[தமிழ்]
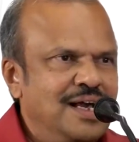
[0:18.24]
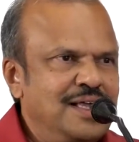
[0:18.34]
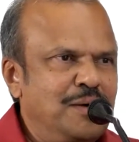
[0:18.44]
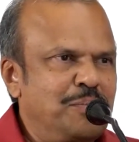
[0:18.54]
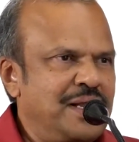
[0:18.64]

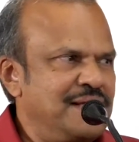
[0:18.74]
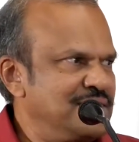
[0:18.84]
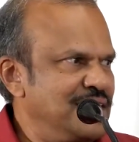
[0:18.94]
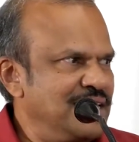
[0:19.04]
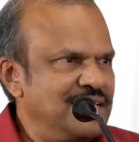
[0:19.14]
ஐயா
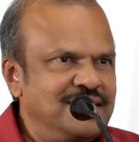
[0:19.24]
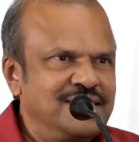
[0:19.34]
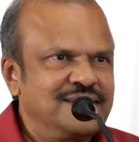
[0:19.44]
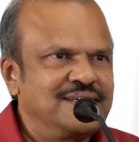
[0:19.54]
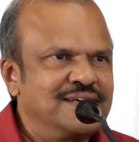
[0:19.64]
பேராசிரியர்
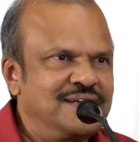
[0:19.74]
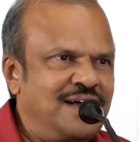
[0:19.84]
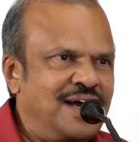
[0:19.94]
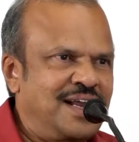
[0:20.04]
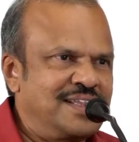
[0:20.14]

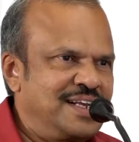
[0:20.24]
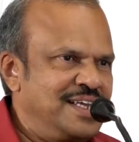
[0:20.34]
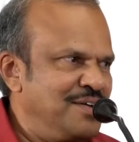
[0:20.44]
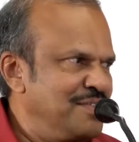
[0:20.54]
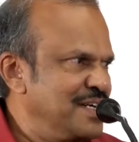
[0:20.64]
நாகநாதன்
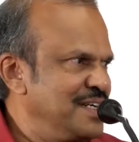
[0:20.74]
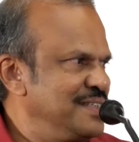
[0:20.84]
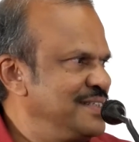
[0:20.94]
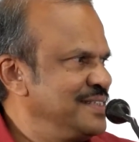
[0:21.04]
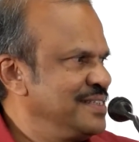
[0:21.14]
ஐயா அவர்கள்
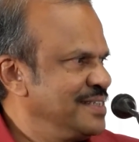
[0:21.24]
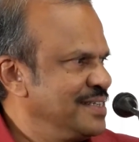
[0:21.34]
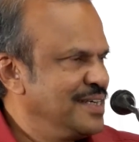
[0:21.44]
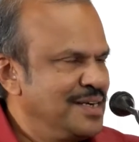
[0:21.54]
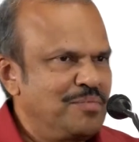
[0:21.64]

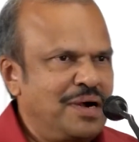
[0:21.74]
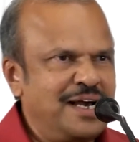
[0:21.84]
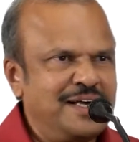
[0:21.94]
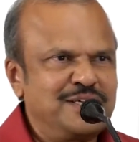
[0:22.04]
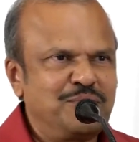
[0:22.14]

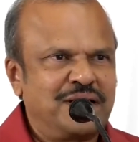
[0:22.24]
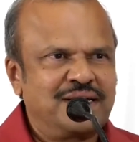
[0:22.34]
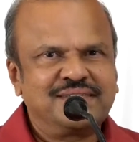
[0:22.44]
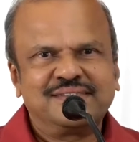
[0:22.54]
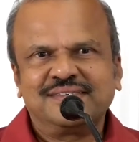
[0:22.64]
பல அதிகமான்
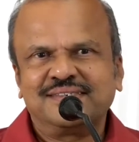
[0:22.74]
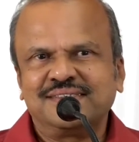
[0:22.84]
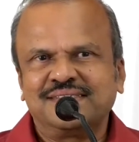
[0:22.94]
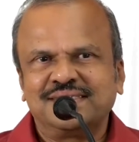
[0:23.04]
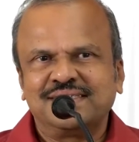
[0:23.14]

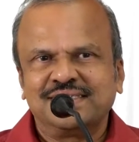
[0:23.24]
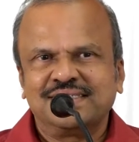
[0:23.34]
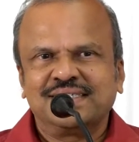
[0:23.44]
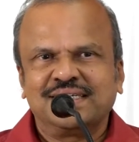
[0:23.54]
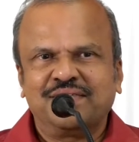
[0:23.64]

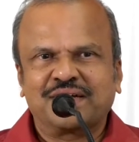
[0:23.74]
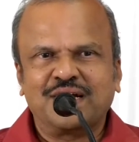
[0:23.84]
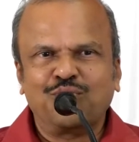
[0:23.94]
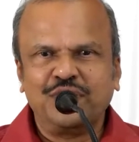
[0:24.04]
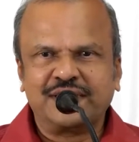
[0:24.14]

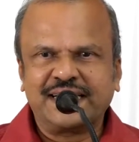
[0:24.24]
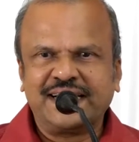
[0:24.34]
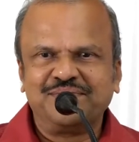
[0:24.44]
அவர்கள் உள்ளிட்ட